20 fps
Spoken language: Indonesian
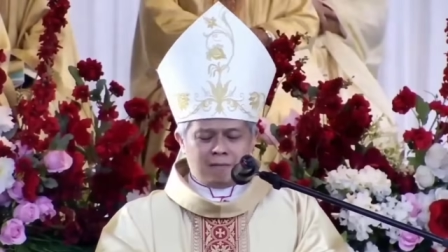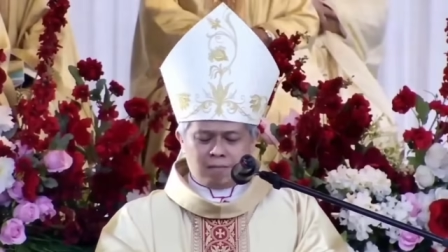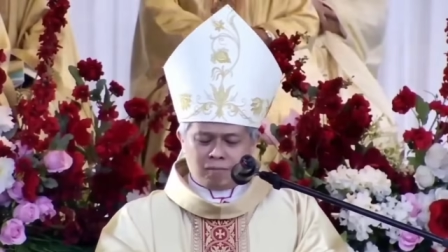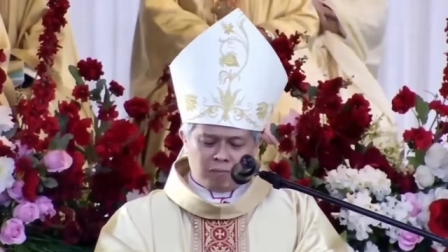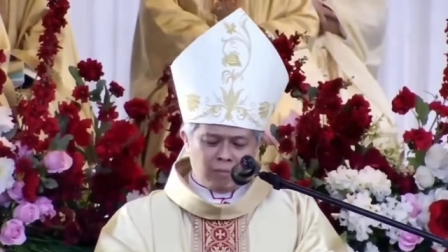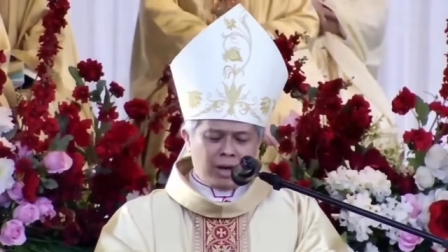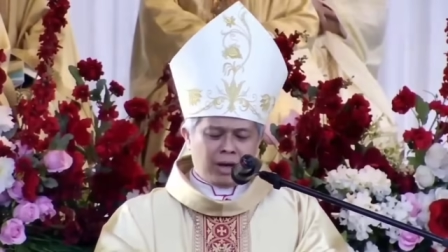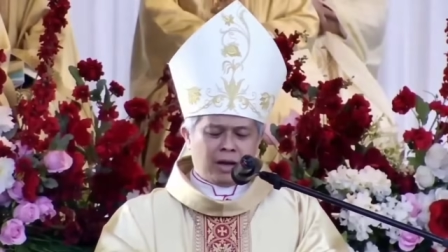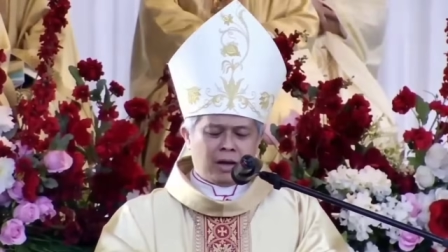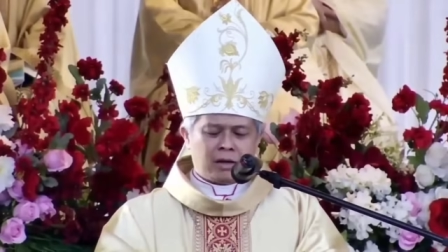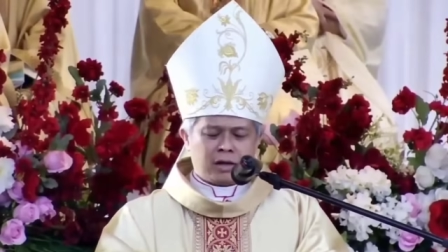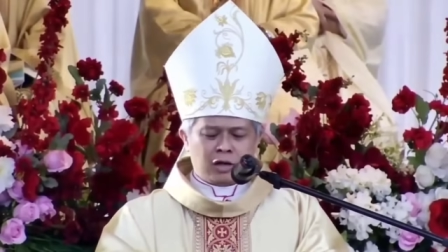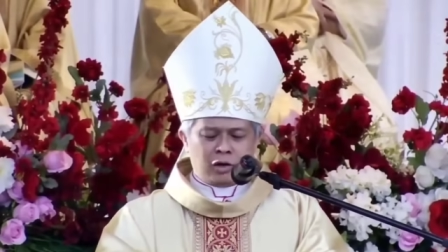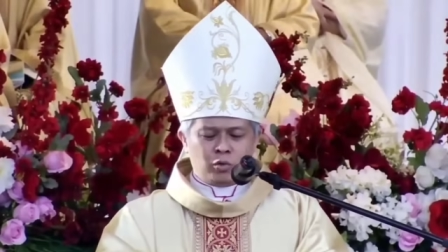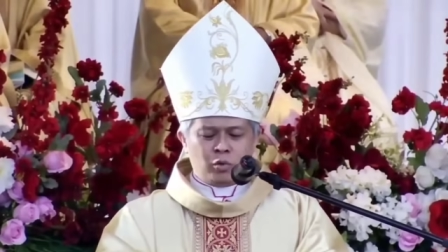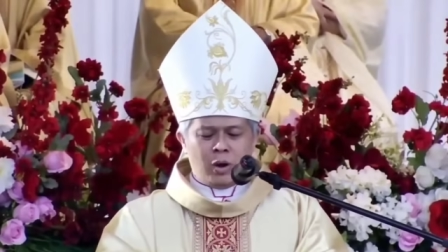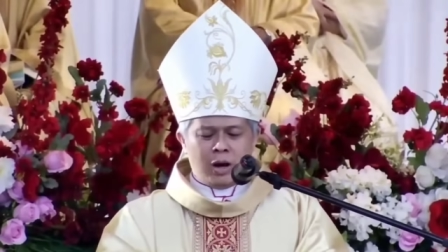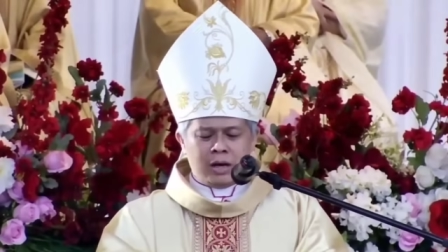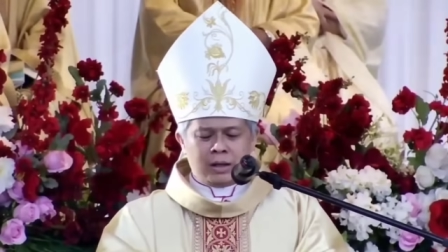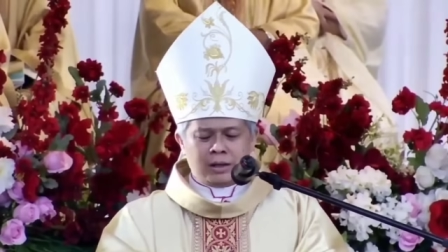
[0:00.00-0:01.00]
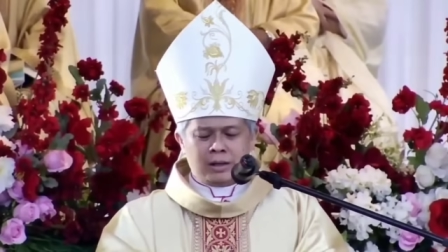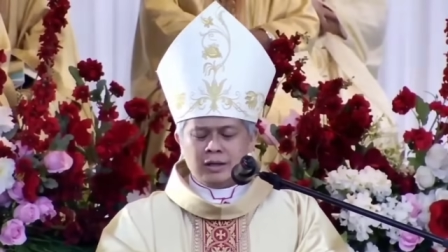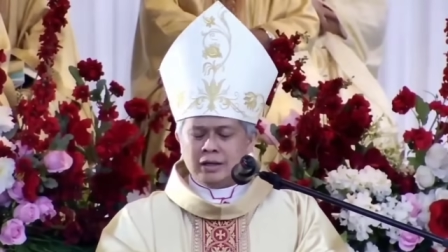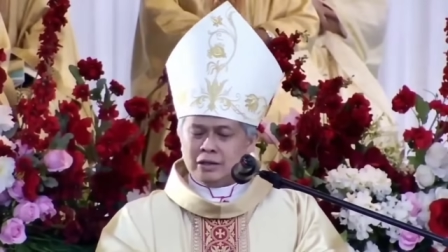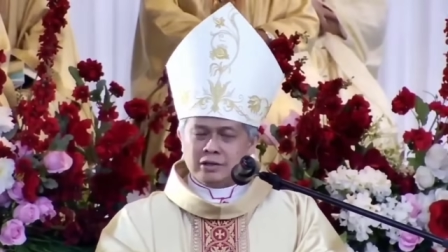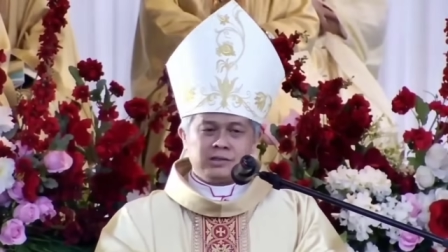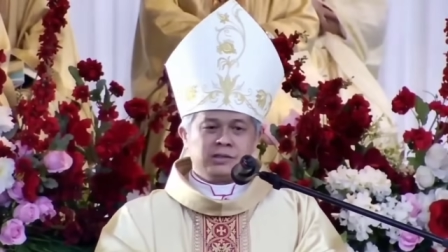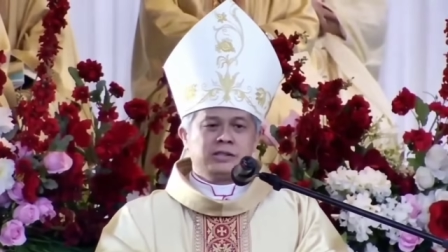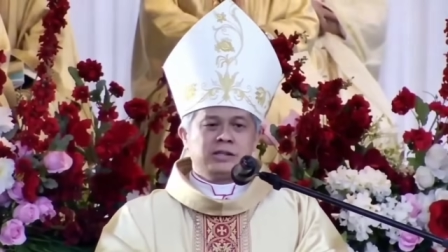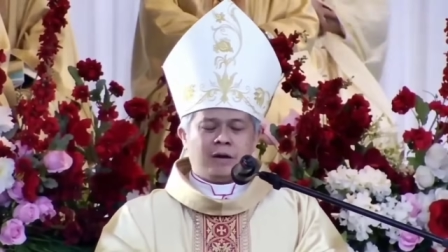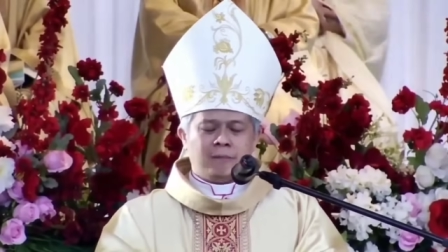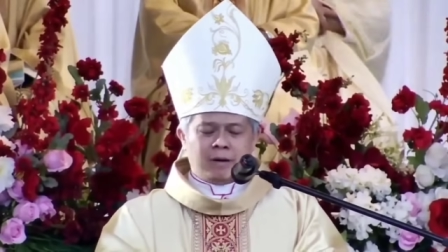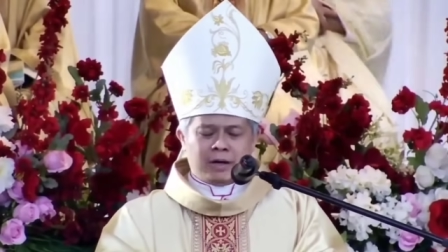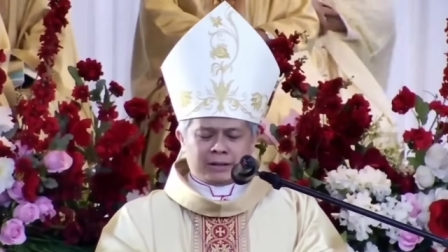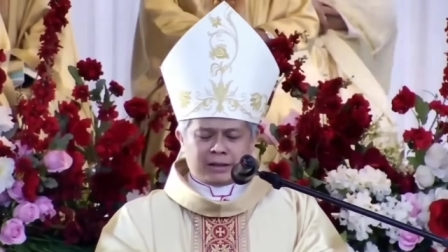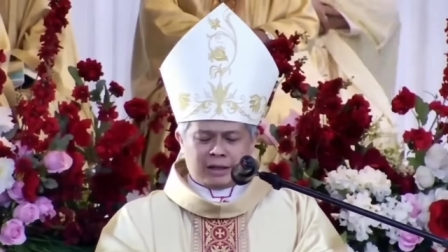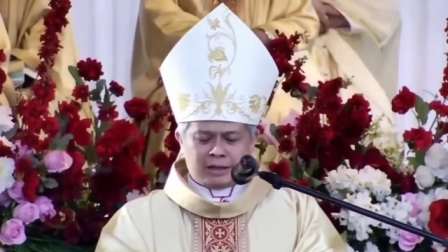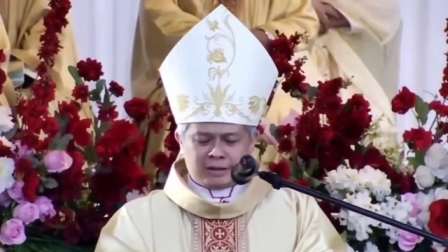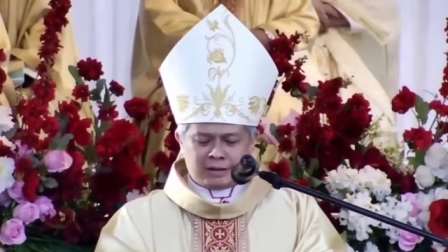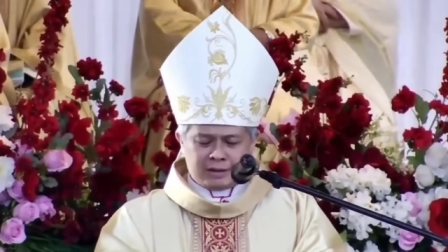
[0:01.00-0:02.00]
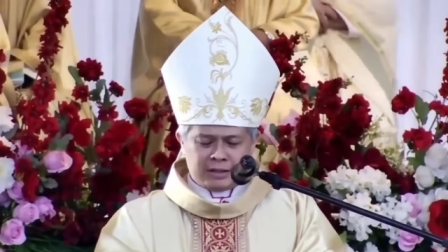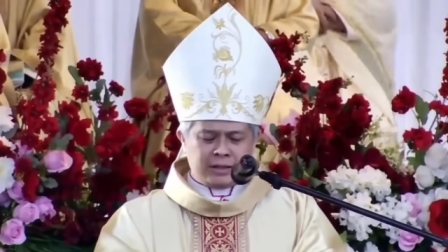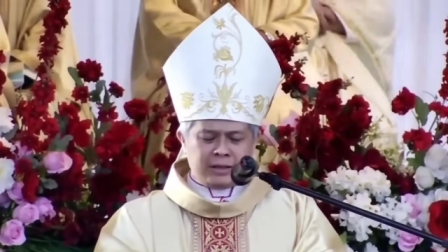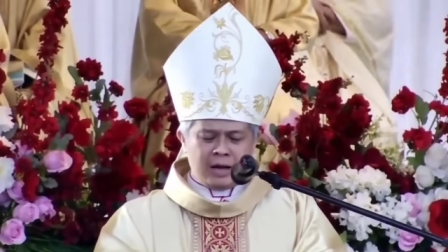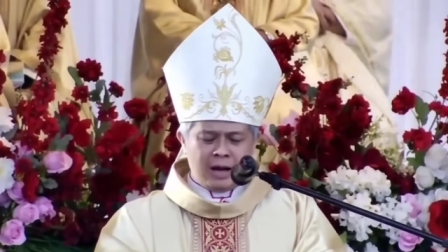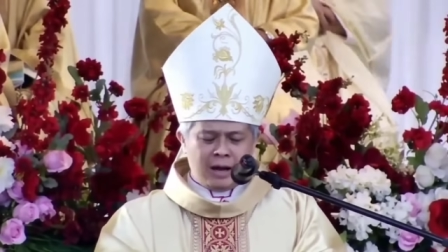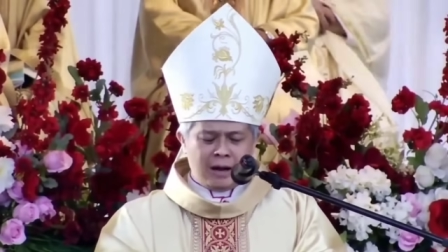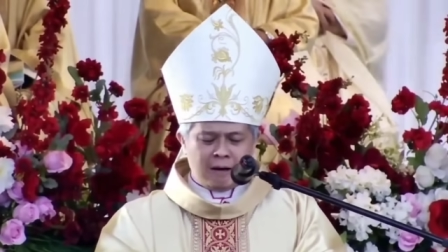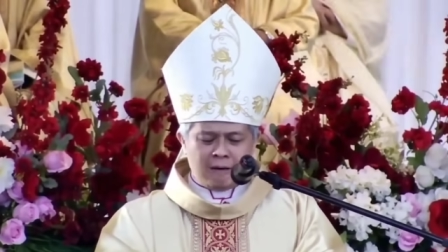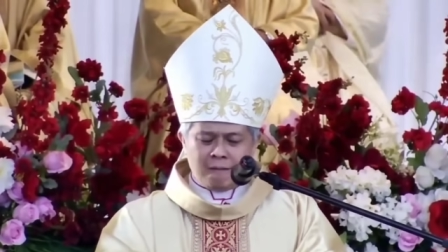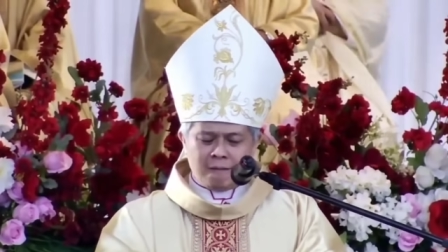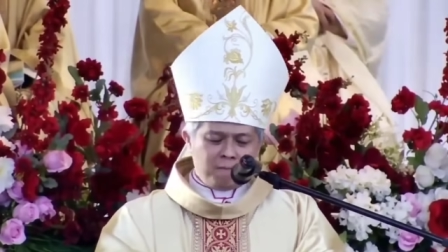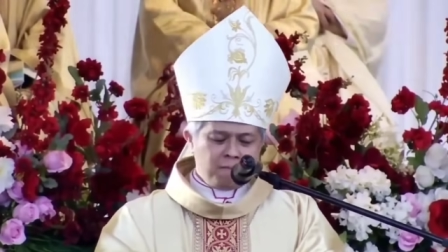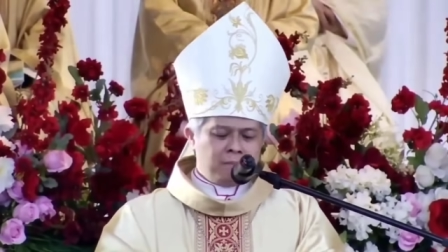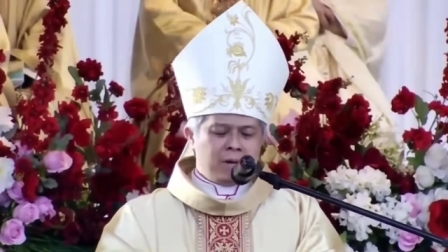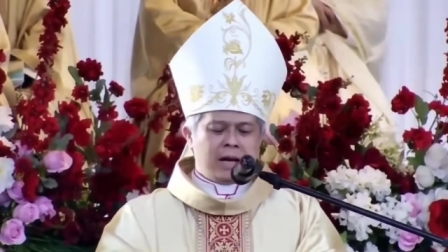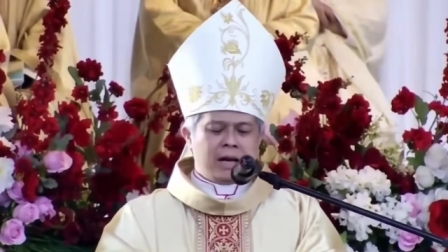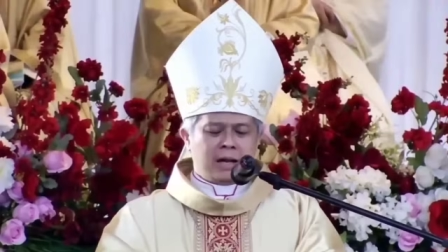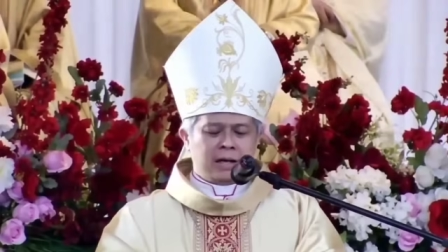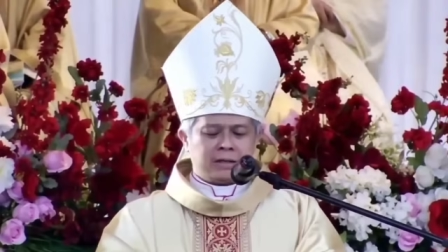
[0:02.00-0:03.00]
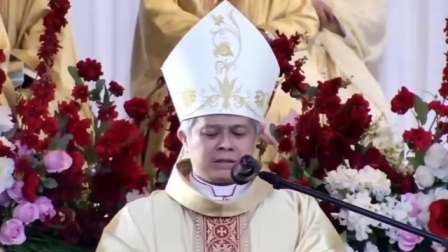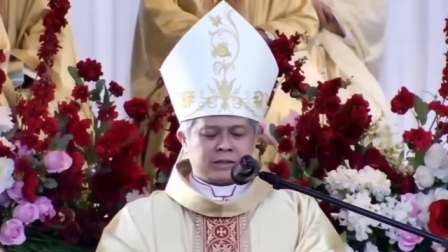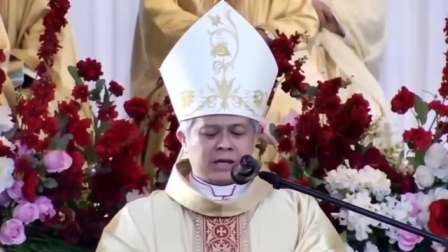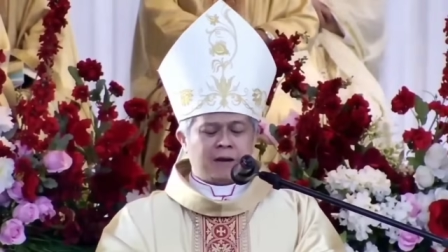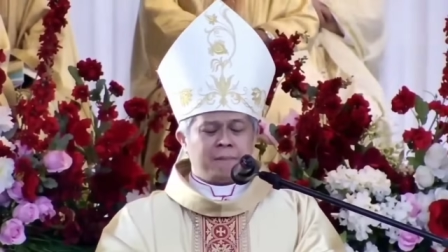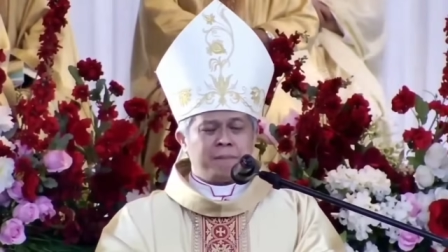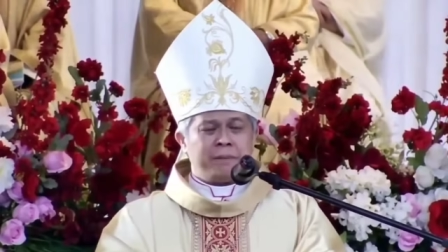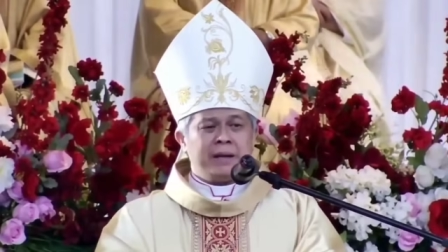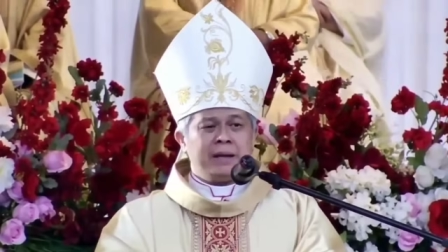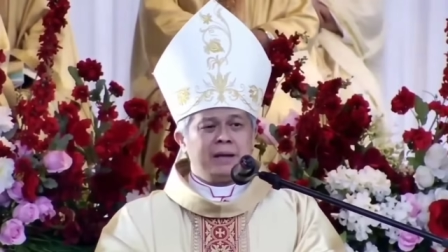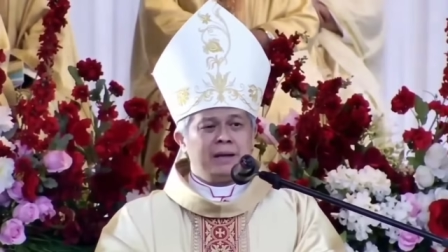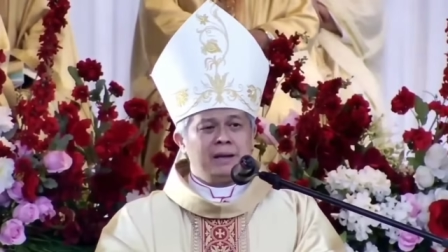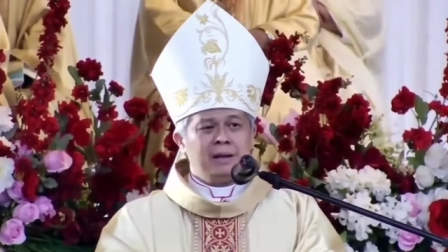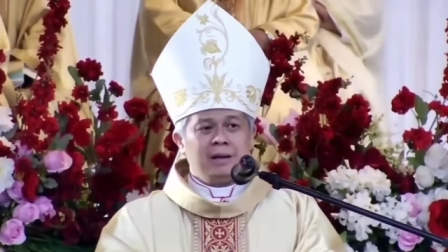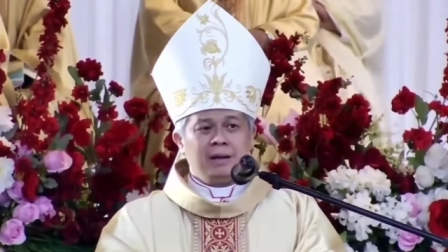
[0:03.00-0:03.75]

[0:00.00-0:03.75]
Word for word: malah keluar, jabatan tidak, malah capek.